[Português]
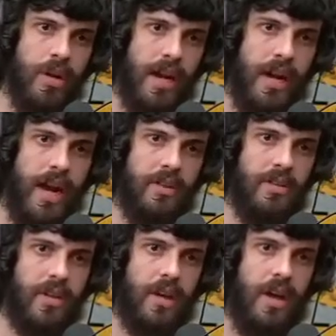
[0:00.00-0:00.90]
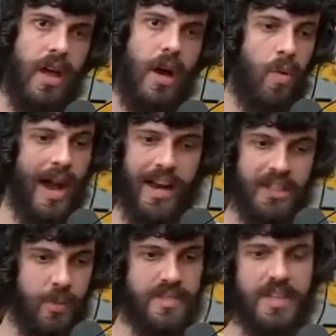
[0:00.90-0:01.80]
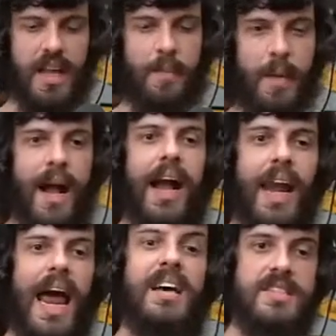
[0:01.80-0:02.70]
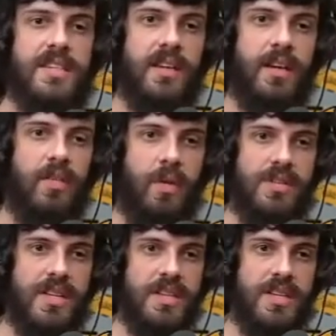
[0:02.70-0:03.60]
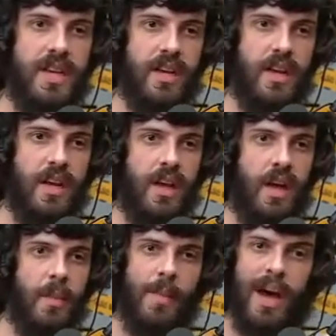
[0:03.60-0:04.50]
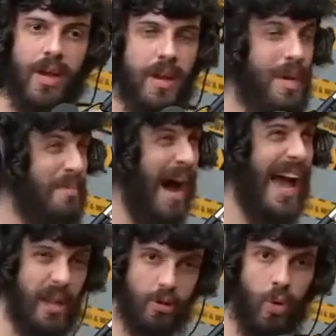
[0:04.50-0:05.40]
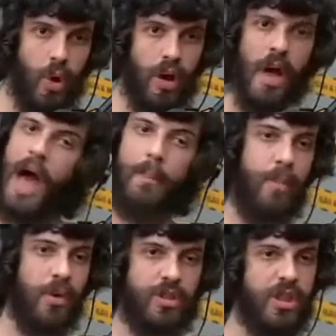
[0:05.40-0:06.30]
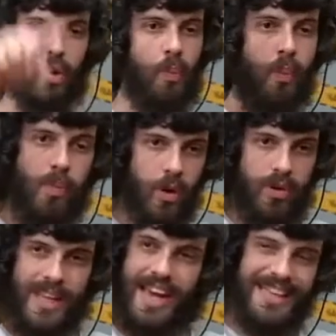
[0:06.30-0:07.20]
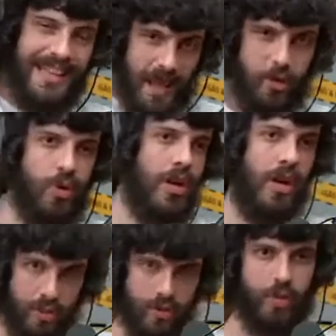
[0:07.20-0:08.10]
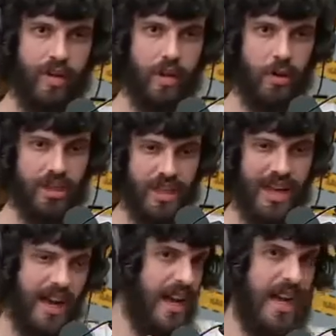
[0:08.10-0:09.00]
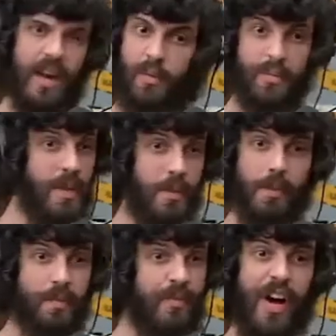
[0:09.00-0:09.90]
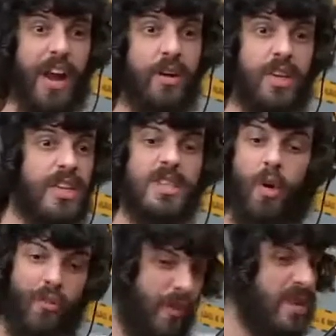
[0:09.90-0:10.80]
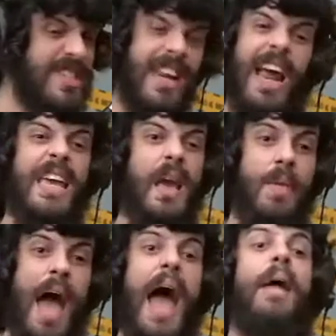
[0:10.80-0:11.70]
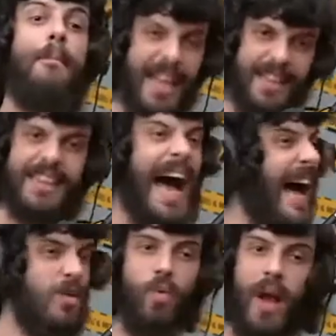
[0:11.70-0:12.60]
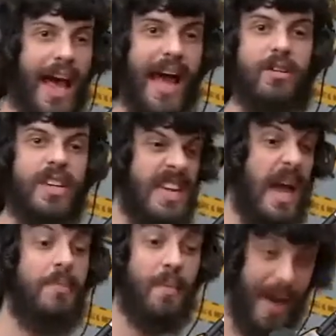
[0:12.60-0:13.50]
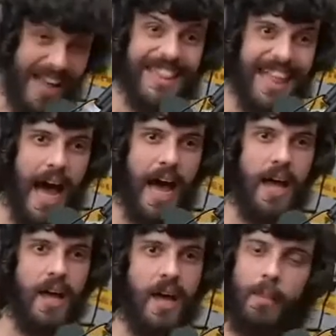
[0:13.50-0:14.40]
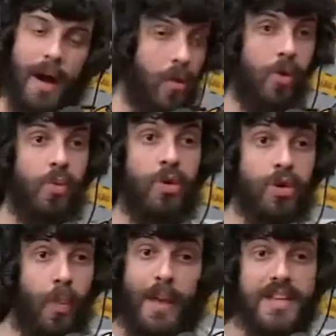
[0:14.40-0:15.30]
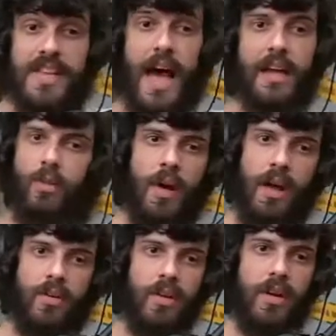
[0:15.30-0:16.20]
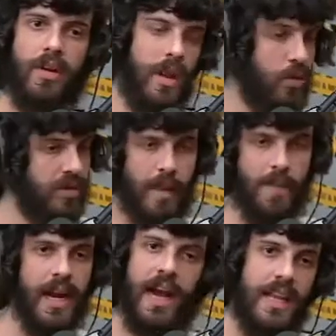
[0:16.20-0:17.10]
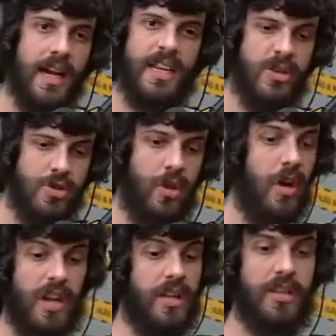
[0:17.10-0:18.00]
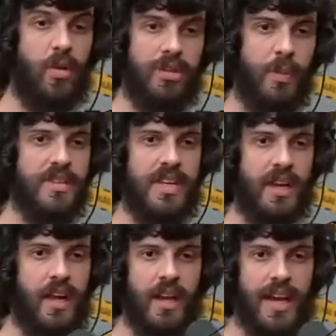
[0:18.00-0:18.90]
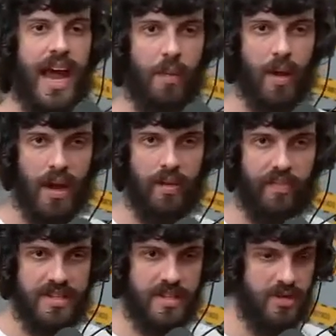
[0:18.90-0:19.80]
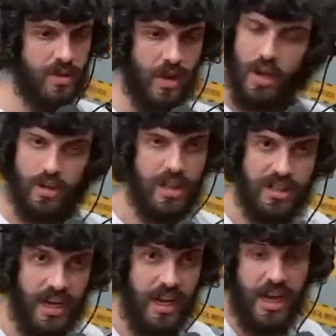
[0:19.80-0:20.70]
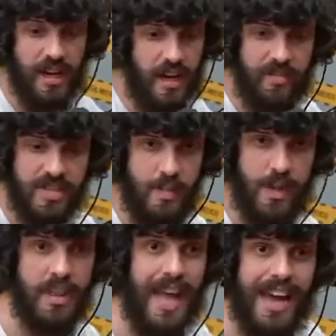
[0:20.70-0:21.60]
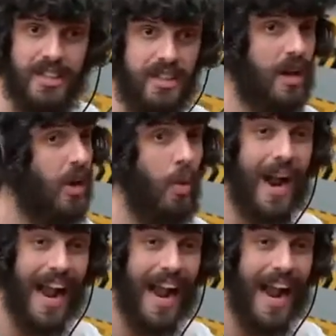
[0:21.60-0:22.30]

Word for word: tá ligado? É um cara, tipo assim, da mesma classe, vamos sim, dizer assim. Sim, sim, sim. Mano, ele me marretou a ponto de que o público dele inteiro do Rio Grande do Sul veio no meu Instagram me falando que se eu fosse lá ia me arrebentar e o caralho que ia me matar. Bagulho muito pesado, mano. Não tem brincadeira nisso. Então, tipo assim, na época que ele fez isso, eu deixei ele na invisibilidade. Eu